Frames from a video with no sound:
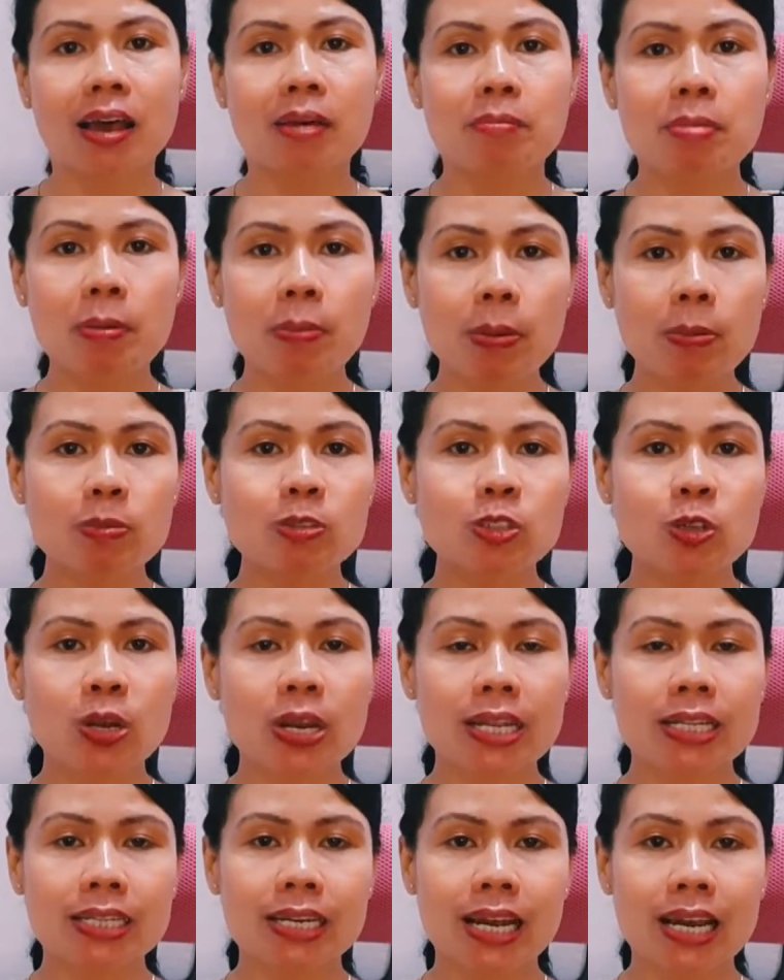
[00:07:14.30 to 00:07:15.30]
Bapak Ibu
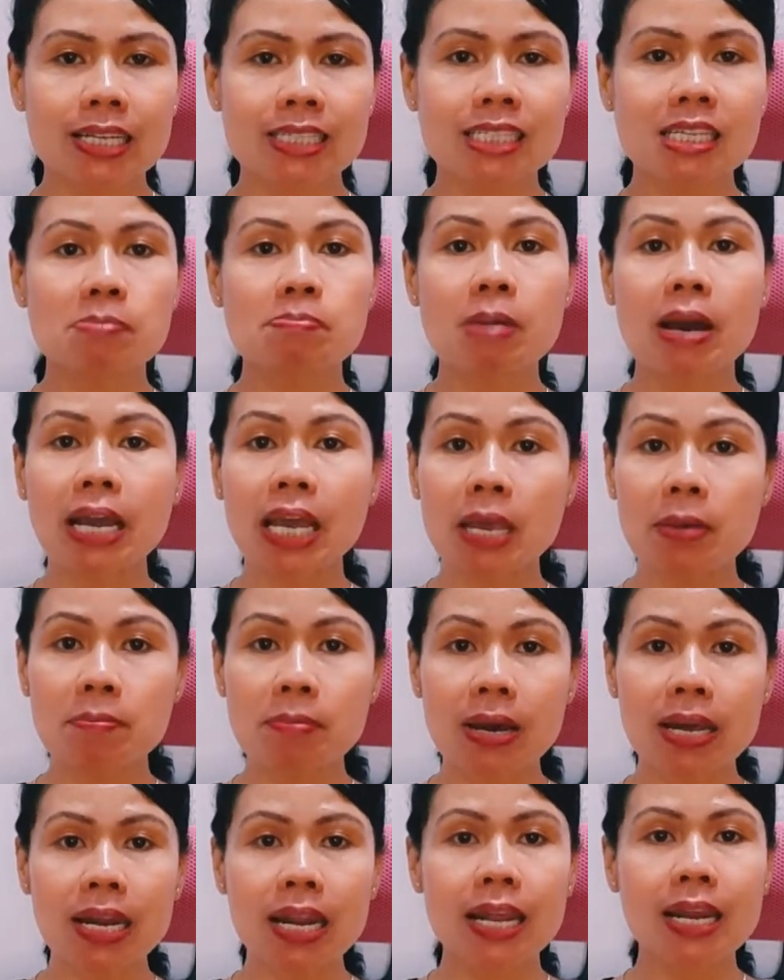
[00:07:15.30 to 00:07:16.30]
Saudara yang terkasih,
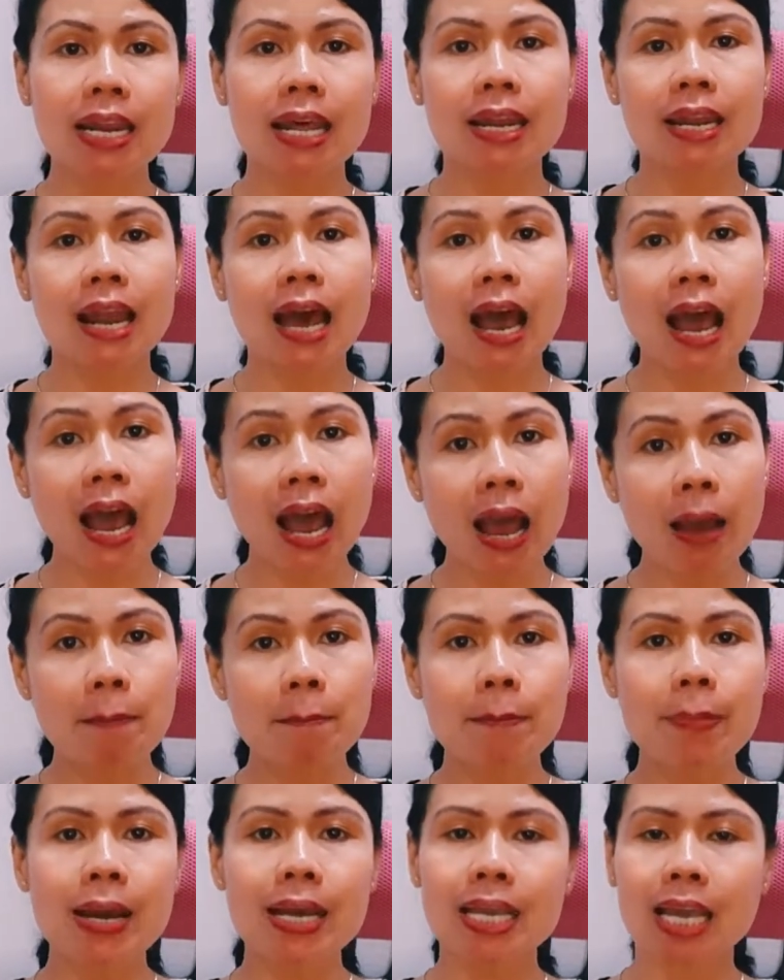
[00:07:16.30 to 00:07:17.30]
bagaimana dan
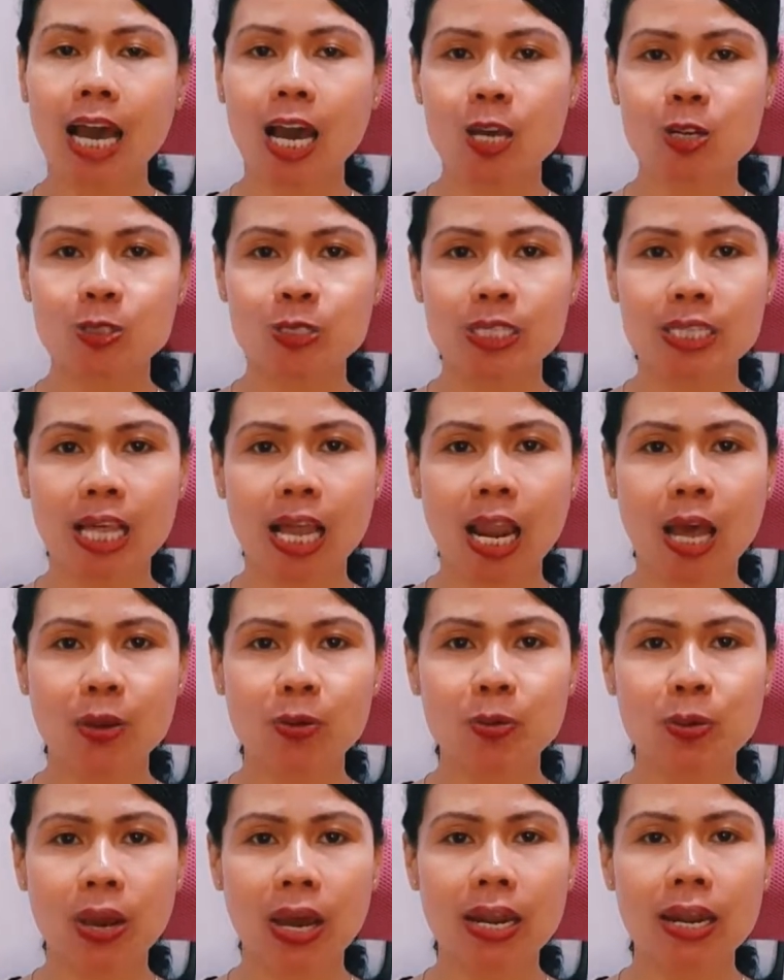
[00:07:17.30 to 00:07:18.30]
apa yang harus kita
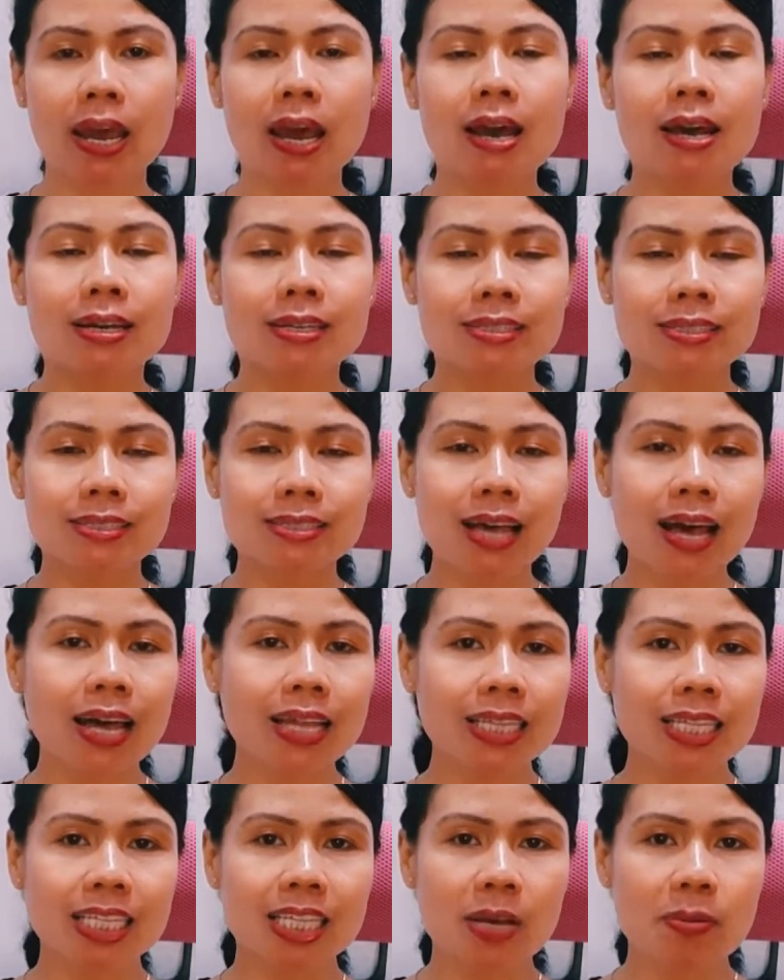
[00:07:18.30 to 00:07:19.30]
lakukan
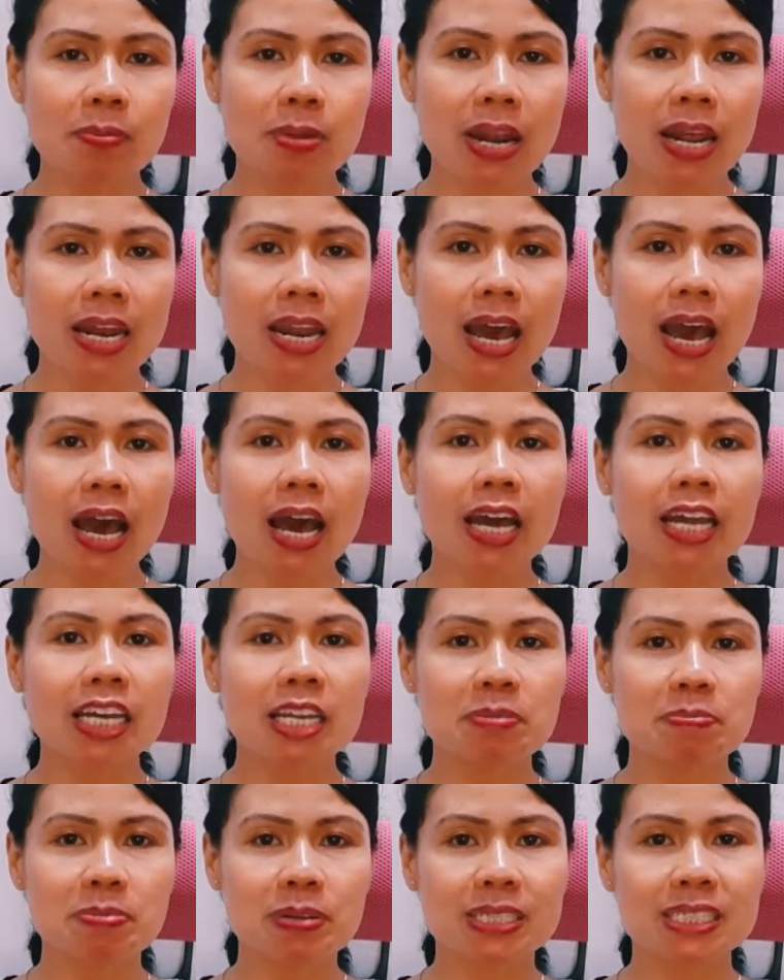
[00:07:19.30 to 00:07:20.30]
saat kita berada di
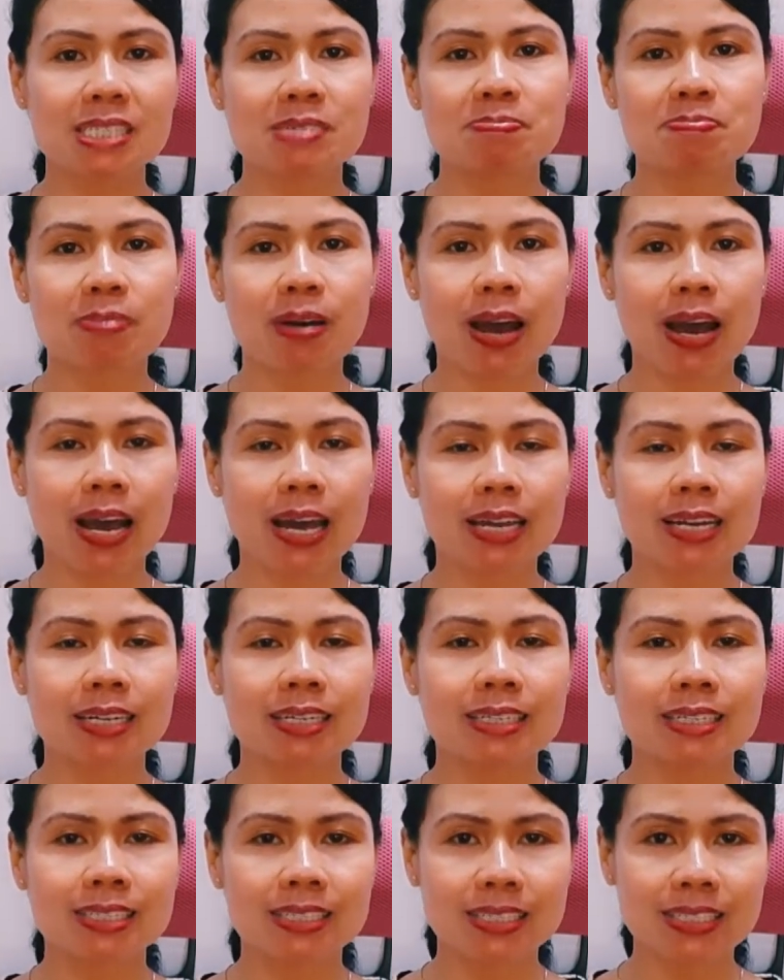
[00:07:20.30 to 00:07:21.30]
persimpangan
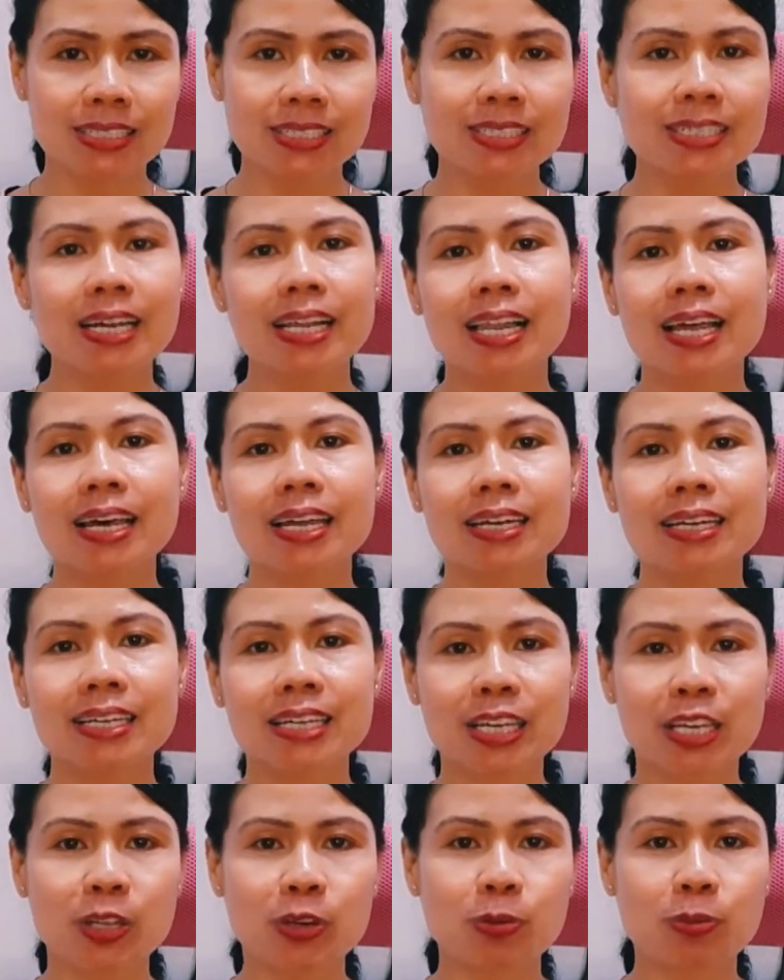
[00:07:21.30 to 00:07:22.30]
jalan
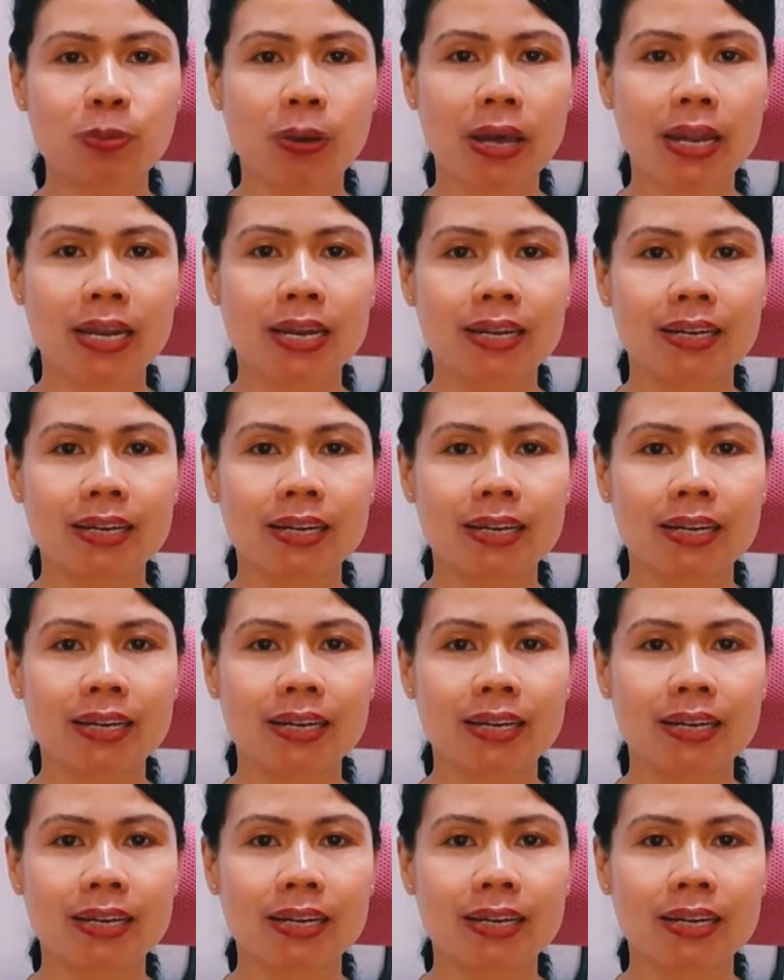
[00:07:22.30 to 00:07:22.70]
kehidupan?